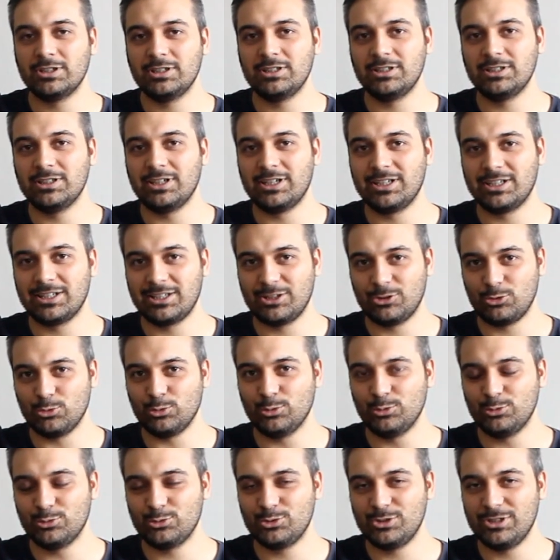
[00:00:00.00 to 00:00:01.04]
e, hareket
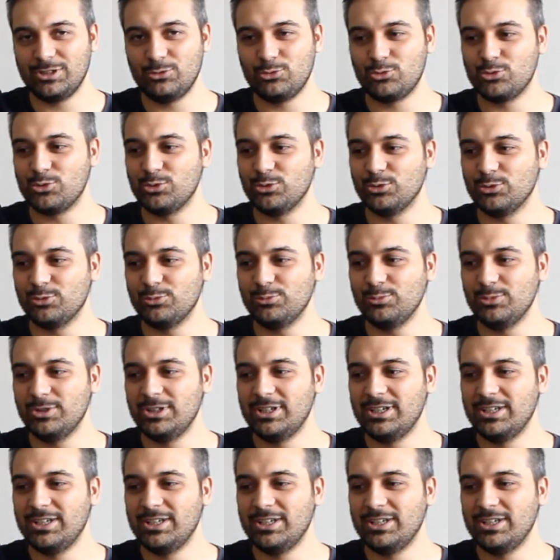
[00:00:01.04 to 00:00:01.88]
olur diye düşündüm.